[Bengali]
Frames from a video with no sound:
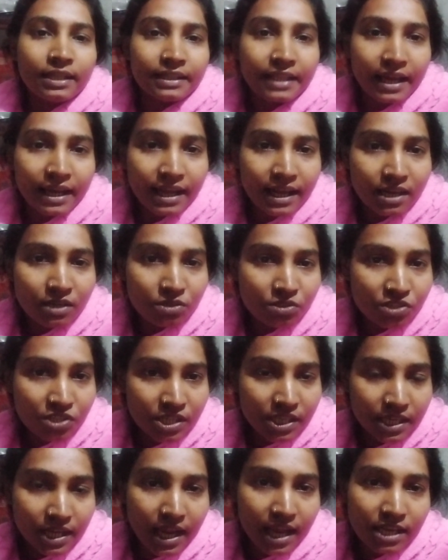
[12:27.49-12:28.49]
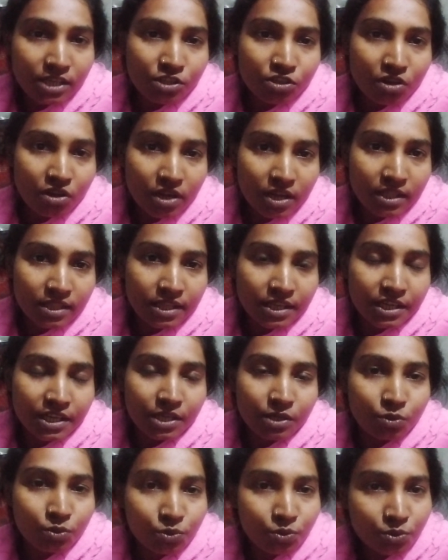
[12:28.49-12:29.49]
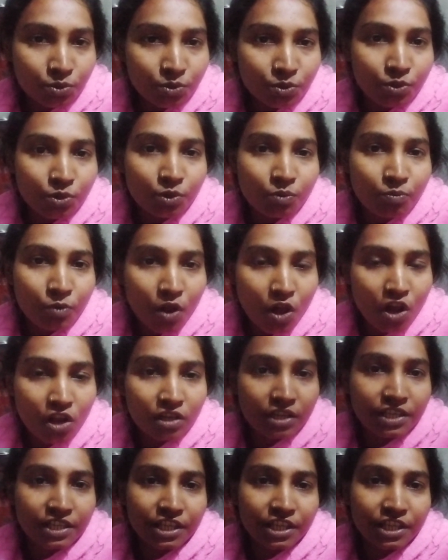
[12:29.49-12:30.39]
দেখা হচ্ছে কাল সকাল থেকে নতুন কোনো ব্লগ